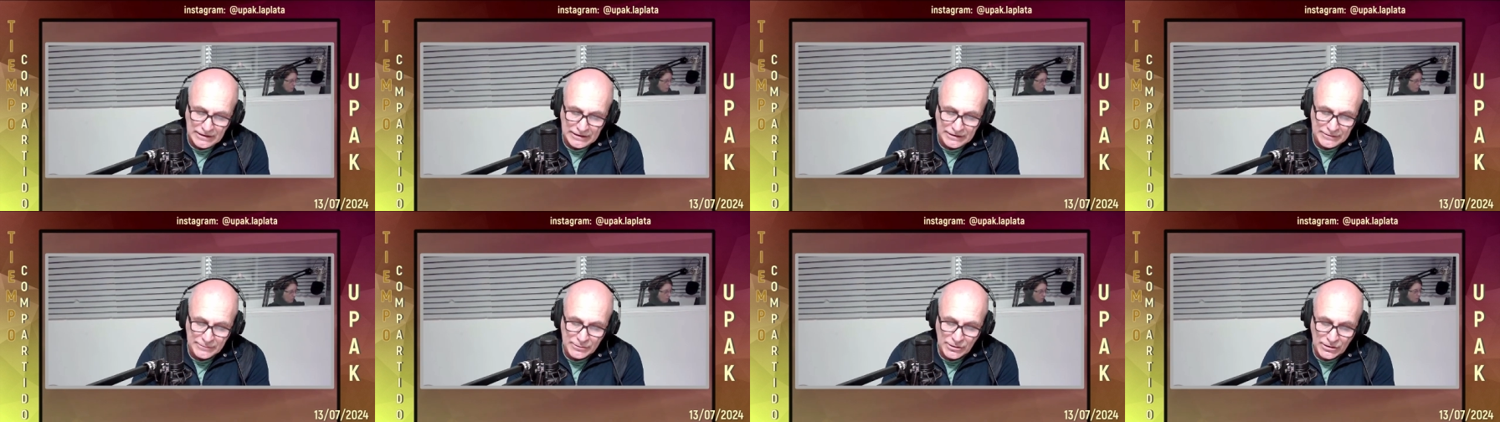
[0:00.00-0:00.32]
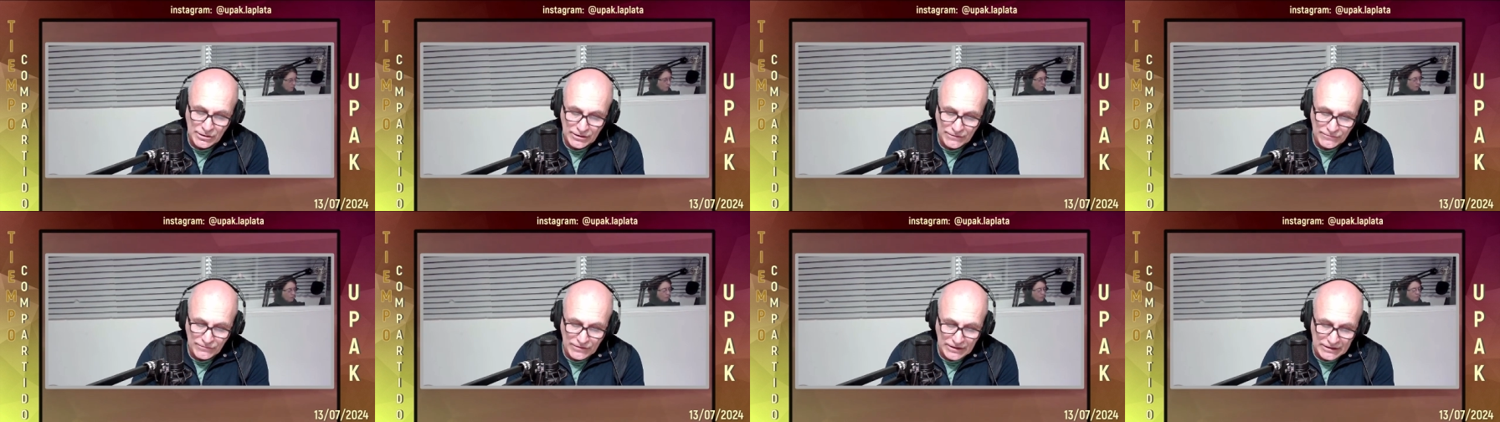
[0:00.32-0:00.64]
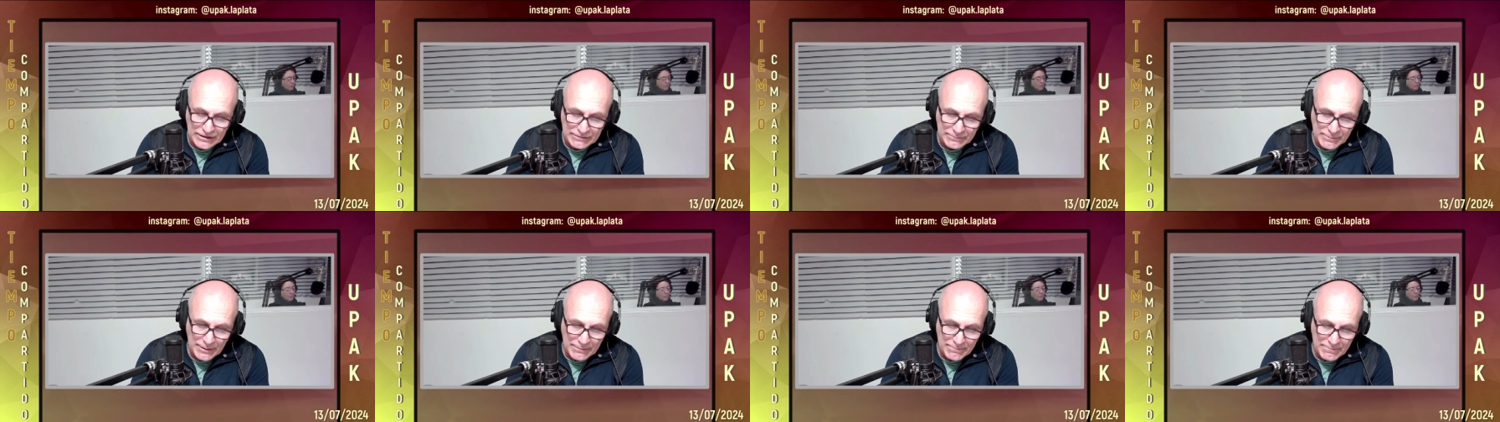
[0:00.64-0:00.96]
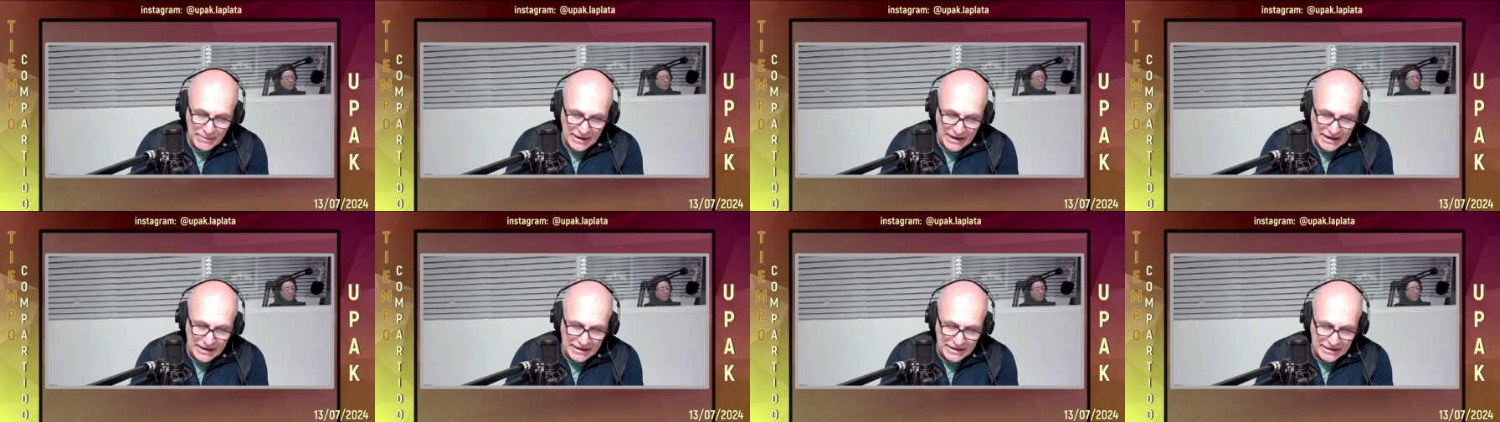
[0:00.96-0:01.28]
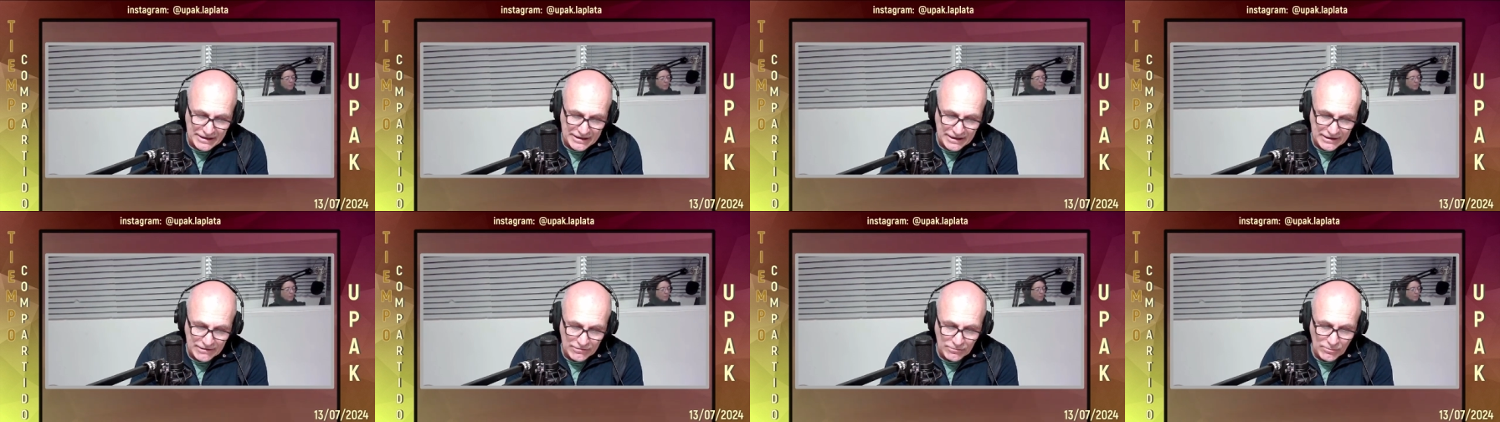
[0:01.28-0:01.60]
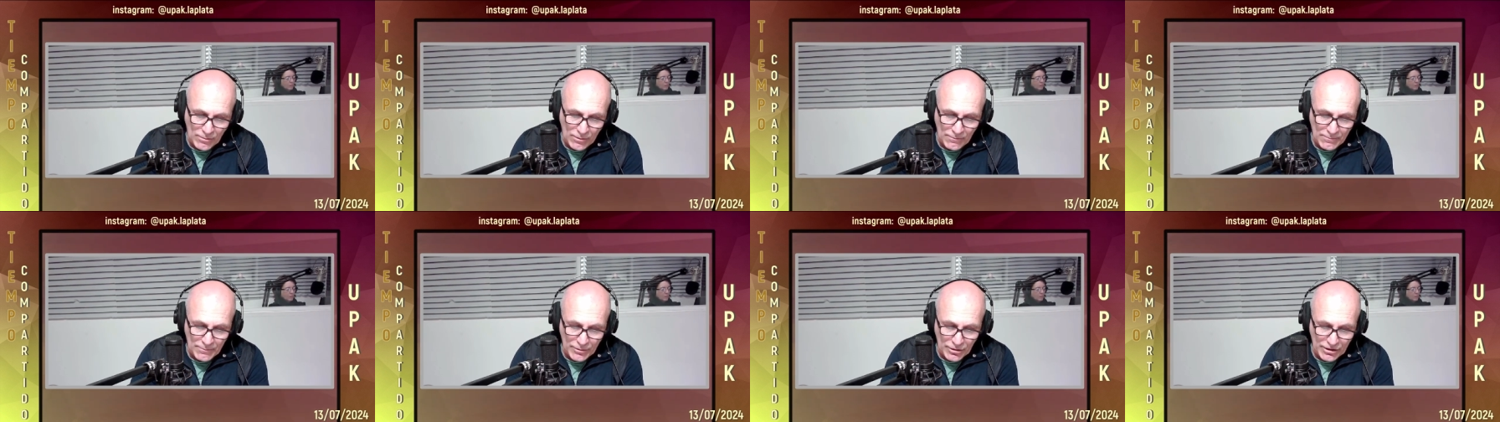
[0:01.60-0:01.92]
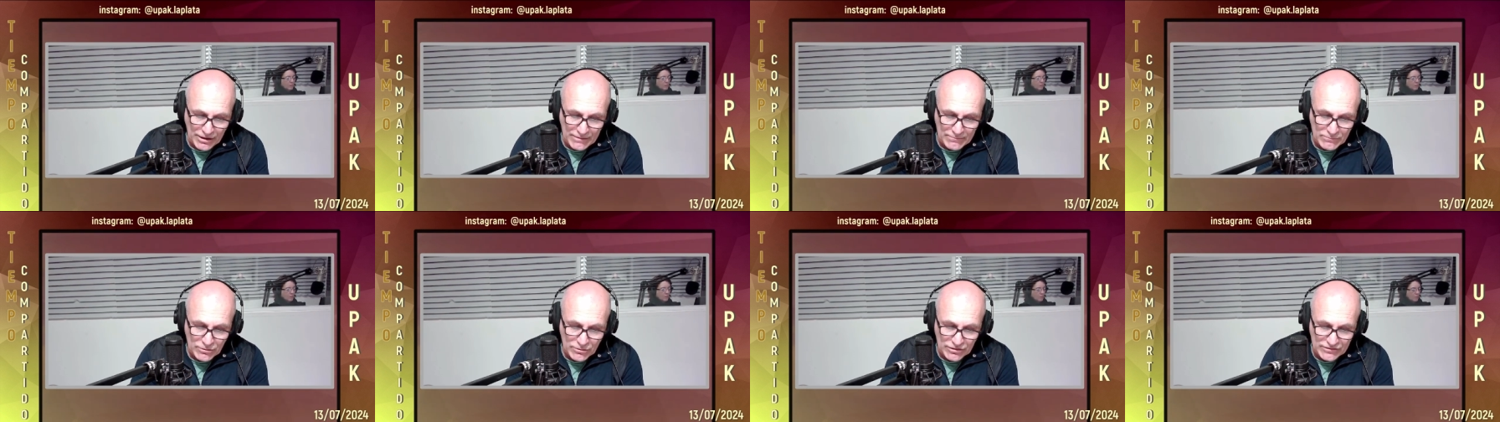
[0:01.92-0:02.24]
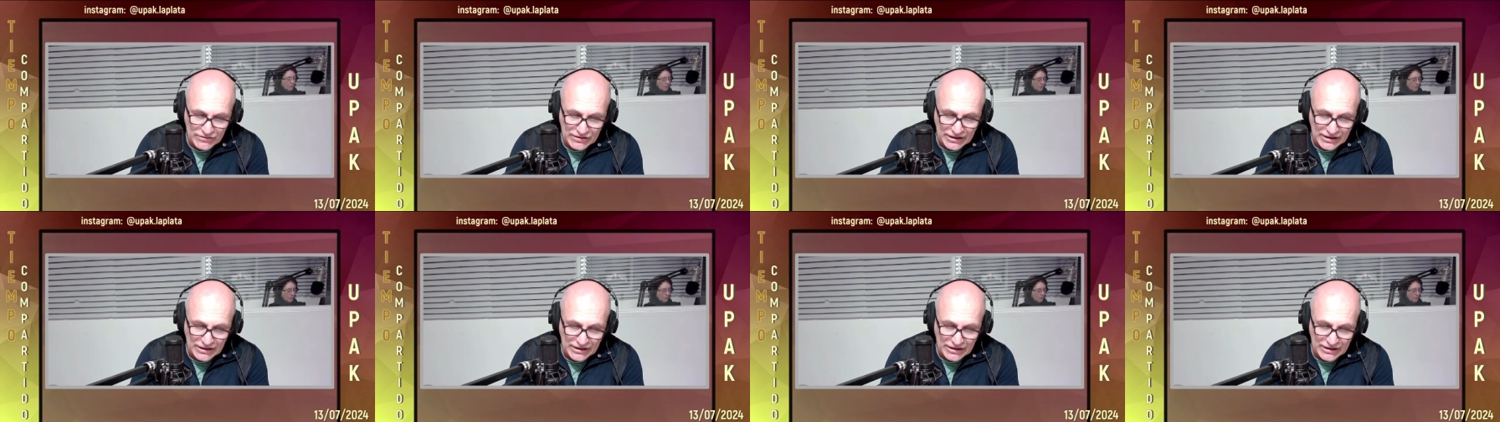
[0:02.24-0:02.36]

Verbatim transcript: libros de Felipe Piña, como podemos